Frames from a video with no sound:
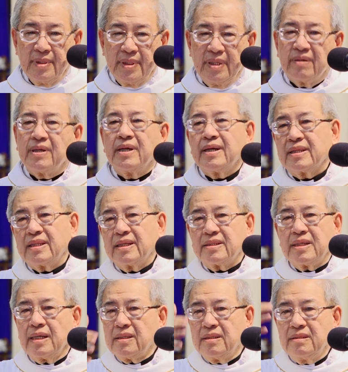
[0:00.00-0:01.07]
Nhiều khi người ta
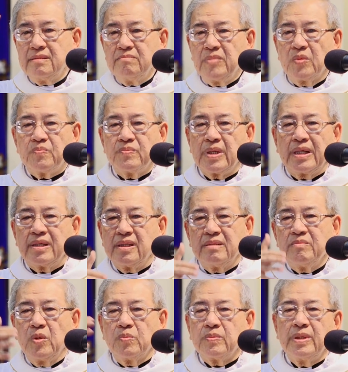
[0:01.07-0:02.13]
trách linh mục này
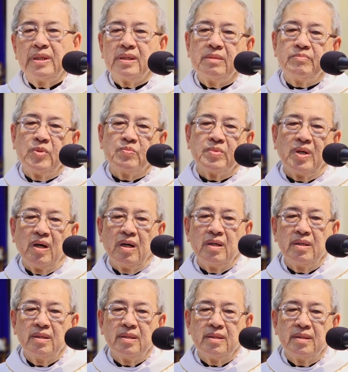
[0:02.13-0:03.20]
Linh mục kia linh mục nọ
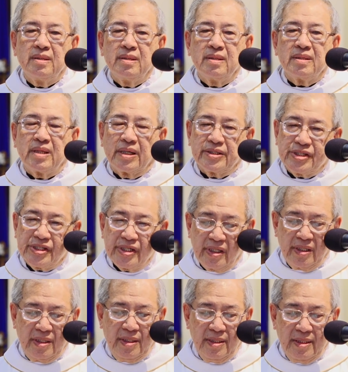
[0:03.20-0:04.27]
Thật
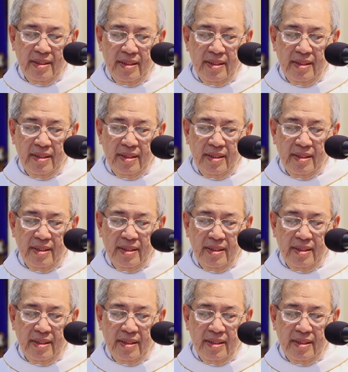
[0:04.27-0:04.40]
sự đó